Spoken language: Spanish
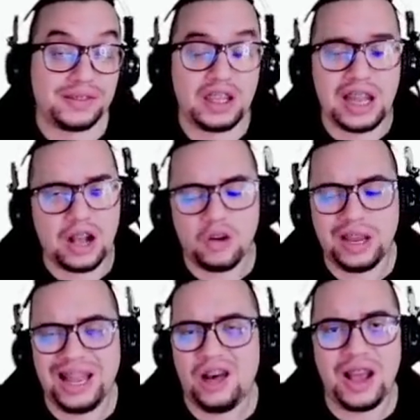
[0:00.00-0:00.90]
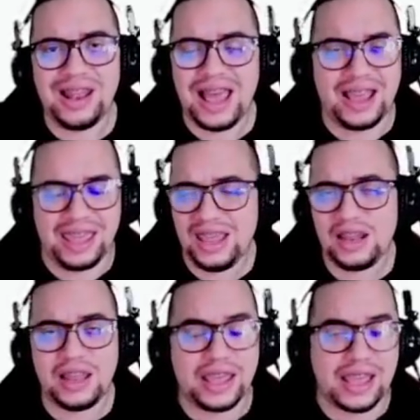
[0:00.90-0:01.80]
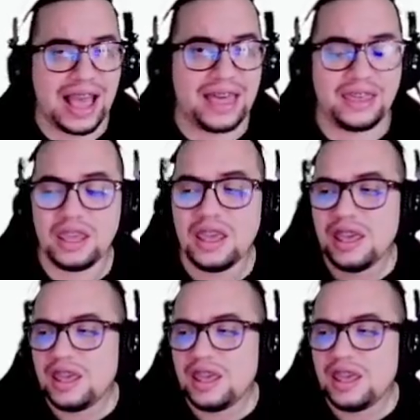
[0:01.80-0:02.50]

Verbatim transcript: Sí, las congeladoras, la Gel, la Scadi